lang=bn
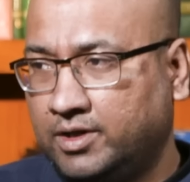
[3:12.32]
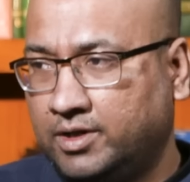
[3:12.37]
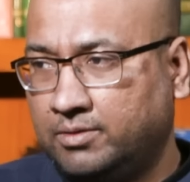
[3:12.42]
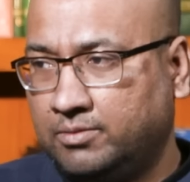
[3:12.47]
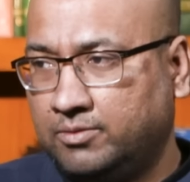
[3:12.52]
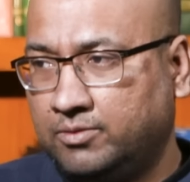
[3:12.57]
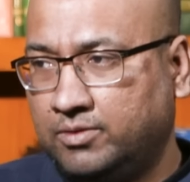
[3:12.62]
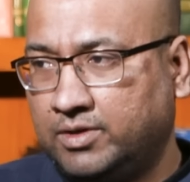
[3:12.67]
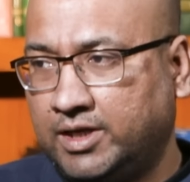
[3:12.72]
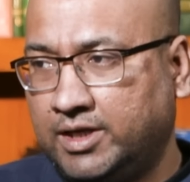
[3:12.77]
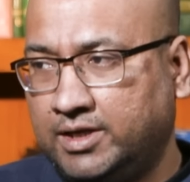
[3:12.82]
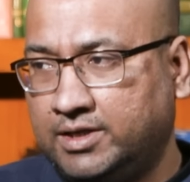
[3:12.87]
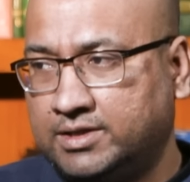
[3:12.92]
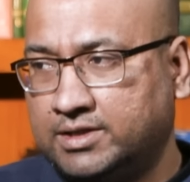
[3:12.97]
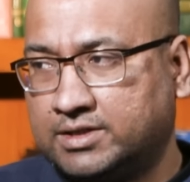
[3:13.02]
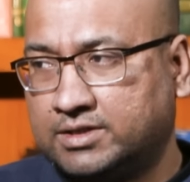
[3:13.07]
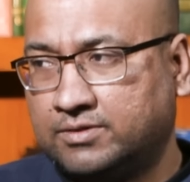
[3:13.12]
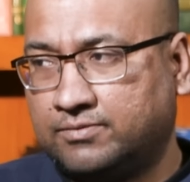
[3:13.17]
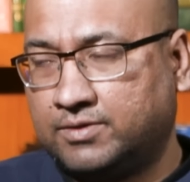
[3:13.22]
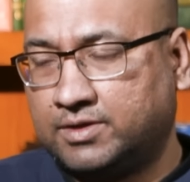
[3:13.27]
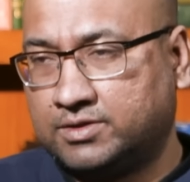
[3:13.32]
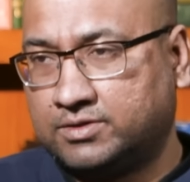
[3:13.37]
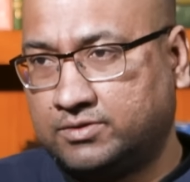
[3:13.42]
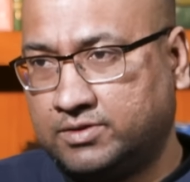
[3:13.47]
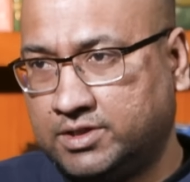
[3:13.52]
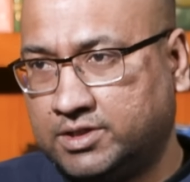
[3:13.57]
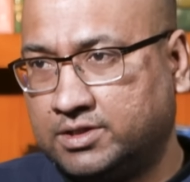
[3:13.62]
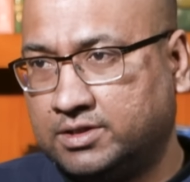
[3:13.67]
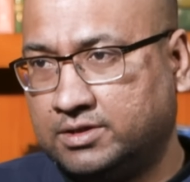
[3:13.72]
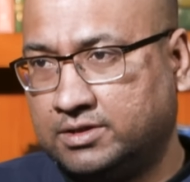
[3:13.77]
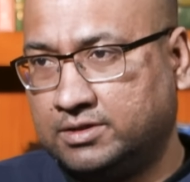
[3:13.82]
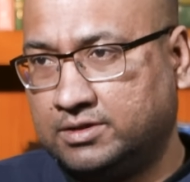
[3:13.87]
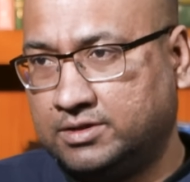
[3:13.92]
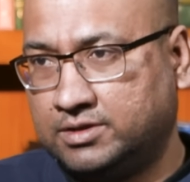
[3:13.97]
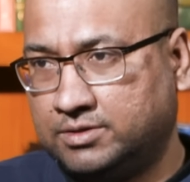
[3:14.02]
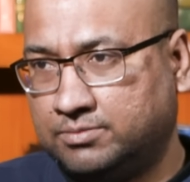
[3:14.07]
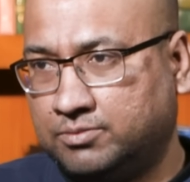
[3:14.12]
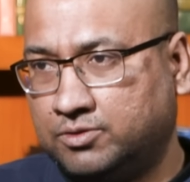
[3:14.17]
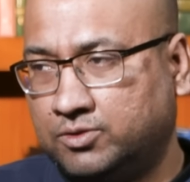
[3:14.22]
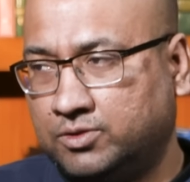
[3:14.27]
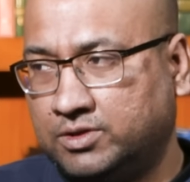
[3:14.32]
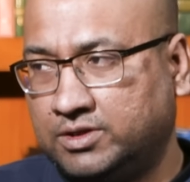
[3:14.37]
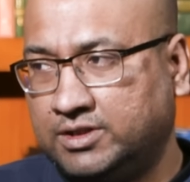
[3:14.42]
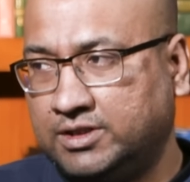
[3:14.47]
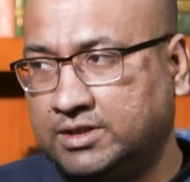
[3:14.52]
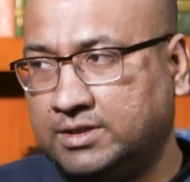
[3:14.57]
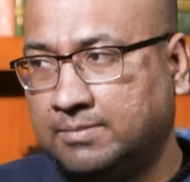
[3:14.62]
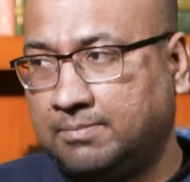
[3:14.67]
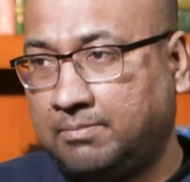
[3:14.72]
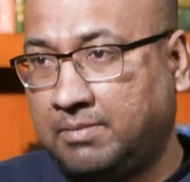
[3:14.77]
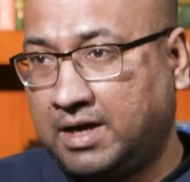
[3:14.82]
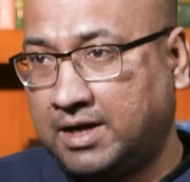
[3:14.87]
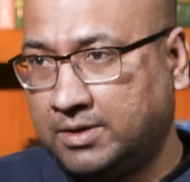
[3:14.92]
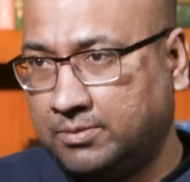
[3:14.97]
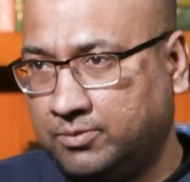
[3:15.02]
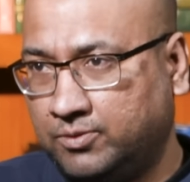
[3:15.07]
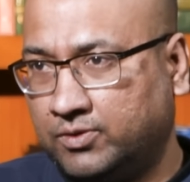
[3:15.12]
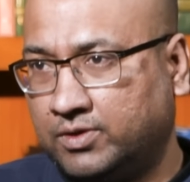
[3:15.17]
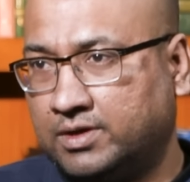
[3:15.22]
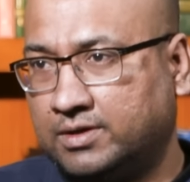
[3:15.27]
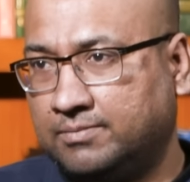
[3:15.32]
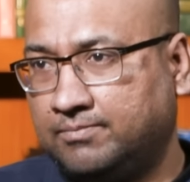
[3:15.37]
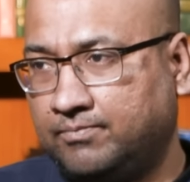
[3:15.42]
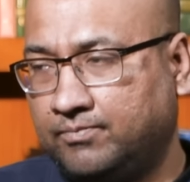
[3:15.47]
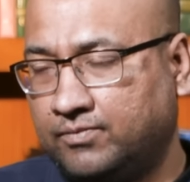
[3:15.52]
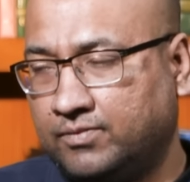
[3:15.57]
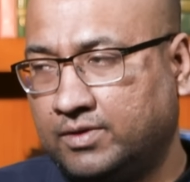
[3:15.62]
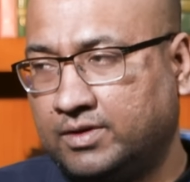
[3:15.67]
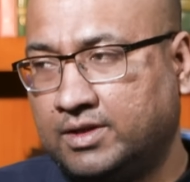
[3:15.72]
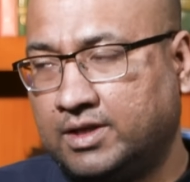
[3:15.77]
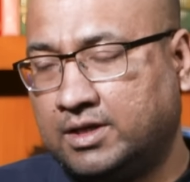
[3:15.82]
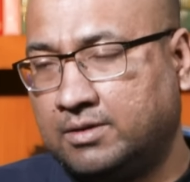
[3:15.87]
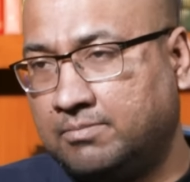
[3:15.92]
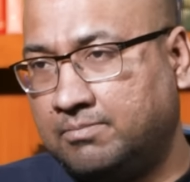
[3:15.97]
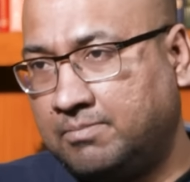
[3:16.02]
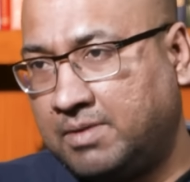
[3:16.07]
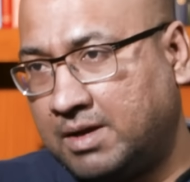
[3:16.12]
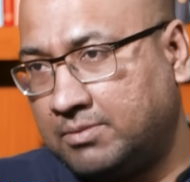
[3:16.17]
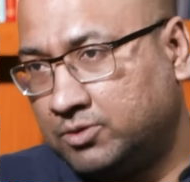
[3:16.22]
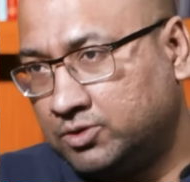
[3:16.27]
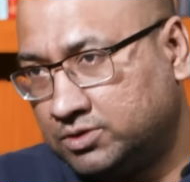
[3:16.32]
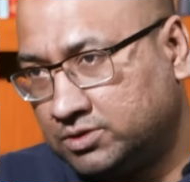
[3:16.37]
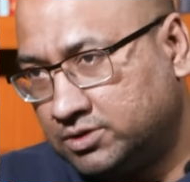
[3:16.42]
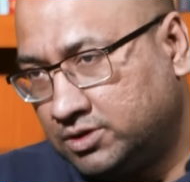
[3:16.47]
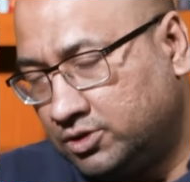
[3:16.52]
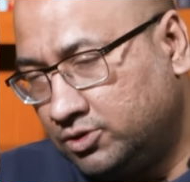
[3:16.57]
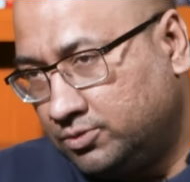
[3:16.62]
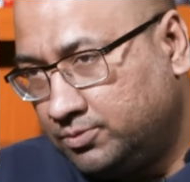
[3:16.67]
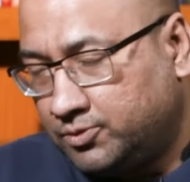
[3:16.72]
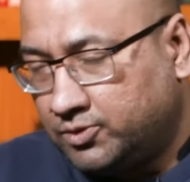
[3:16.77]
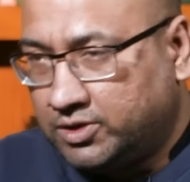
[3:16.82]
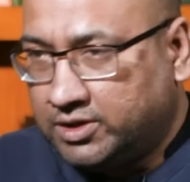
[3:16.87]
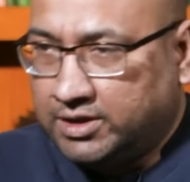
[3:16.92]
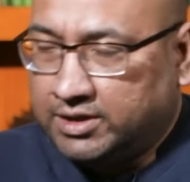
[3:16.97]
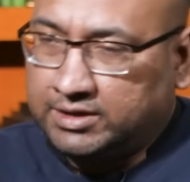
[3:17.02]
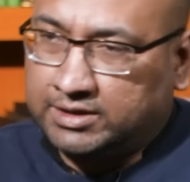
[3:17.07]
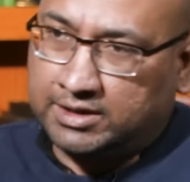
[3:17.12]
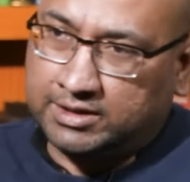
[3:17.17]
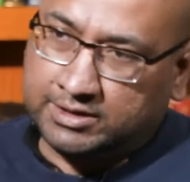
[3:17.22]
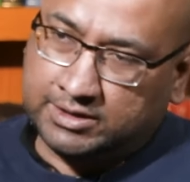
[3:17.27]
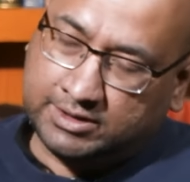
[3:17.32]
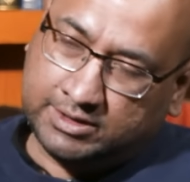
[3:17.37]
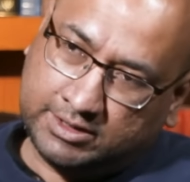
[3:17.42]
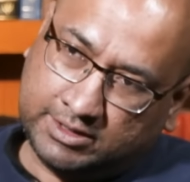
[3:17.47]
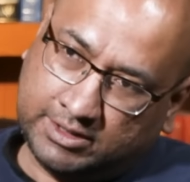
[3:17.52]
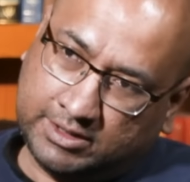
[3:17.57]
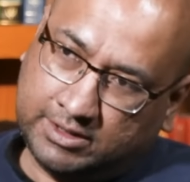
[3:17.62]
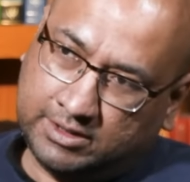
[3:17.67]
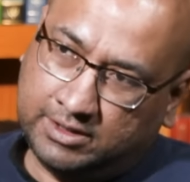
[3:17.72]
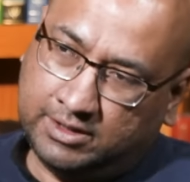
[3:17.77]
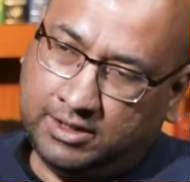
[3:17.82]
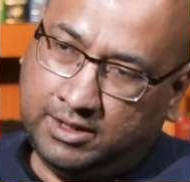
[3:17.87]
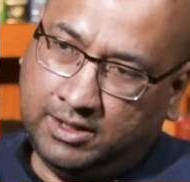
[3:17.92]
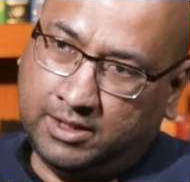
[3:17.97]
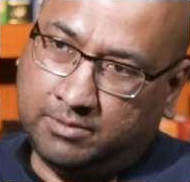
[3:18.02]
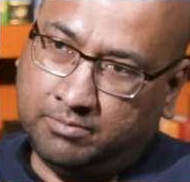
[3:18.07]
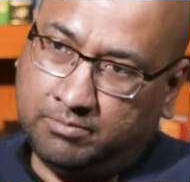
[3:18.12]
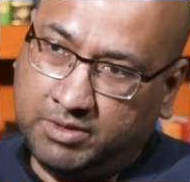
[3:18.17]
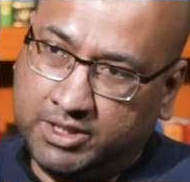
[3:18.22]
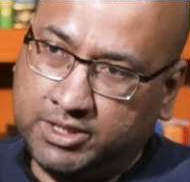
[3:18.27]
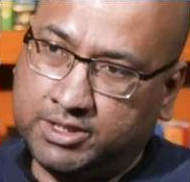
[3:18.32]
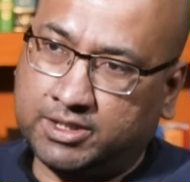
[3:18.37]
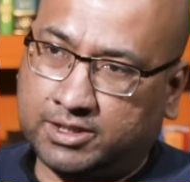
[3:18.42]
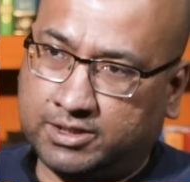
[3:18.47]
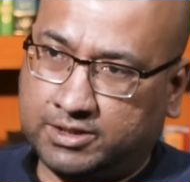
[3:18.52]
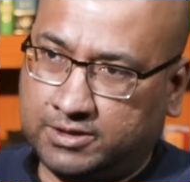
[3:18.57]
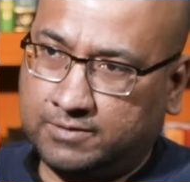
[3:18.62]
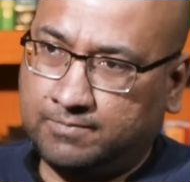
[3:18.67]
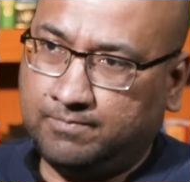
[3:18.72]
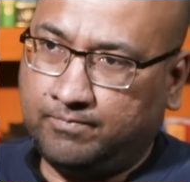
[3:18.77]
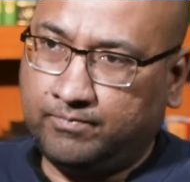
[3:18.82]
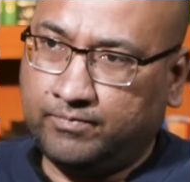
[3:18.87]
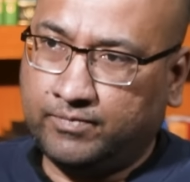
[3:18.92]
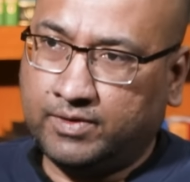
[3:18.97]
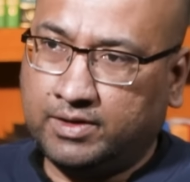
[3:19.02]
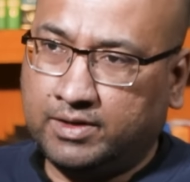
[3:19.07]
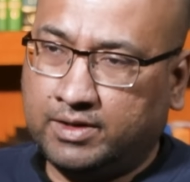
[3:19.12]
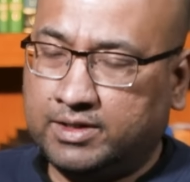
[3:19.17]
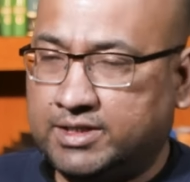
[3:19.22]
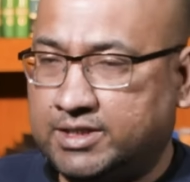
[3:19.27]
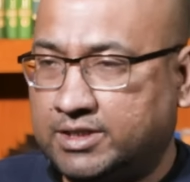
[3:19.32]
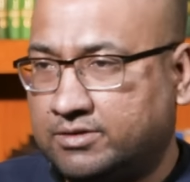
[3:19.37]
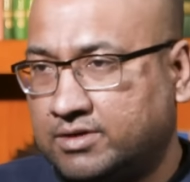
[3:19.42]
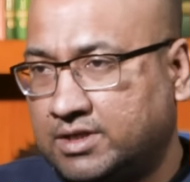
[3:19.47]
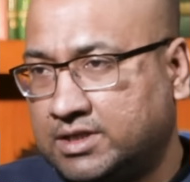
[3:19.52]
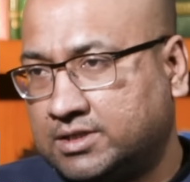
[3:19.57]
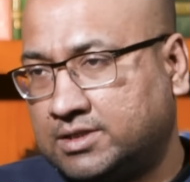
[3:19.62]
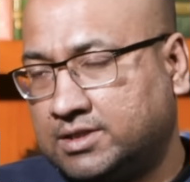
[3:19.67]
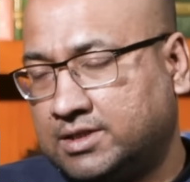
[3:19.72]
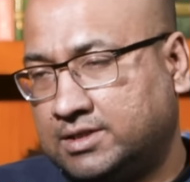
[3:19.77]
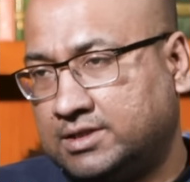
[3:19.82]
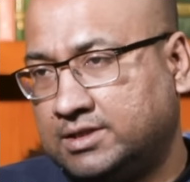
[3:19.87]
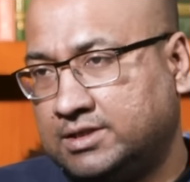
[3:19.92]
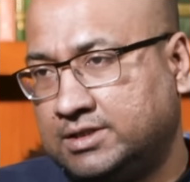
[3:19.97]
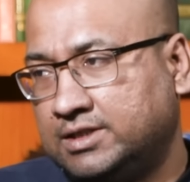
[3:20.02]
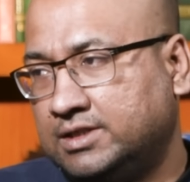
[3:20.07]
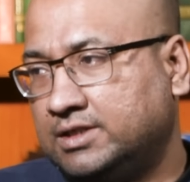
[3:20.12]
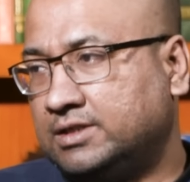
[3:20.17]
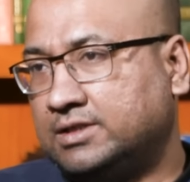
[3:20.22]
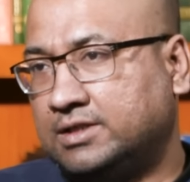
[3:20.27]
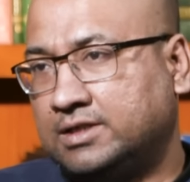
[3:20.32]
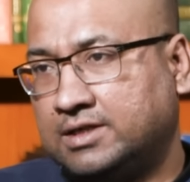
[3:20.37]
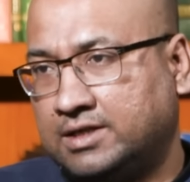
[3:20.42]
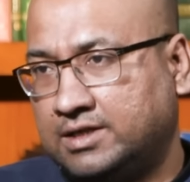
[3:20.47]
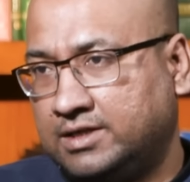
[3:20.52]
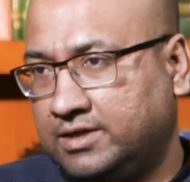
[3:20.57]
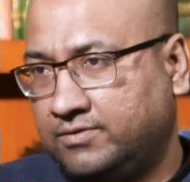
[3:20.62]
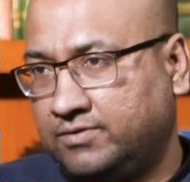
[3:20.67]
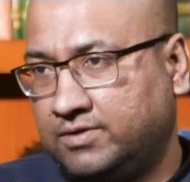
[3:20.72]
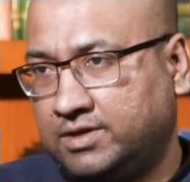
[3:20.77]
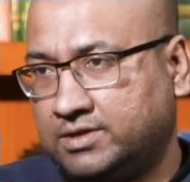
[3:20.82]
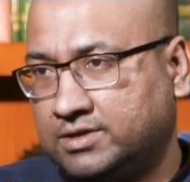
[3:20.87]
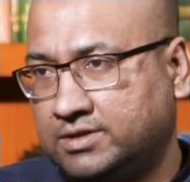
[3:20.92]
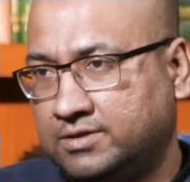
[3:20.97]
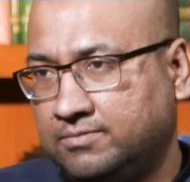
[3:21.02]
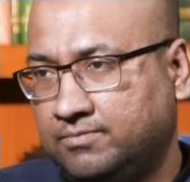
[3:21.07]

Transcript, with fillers: এবং এই যে একটা ফাস্ট্রেশন যে ভোট দিতে পারবো না তার ব্যবস্থার উপরে তাদের যে বিশ্বাস যে ট্রাস্ট আছে সেটা তারা হারিয়ে ফেলেছেন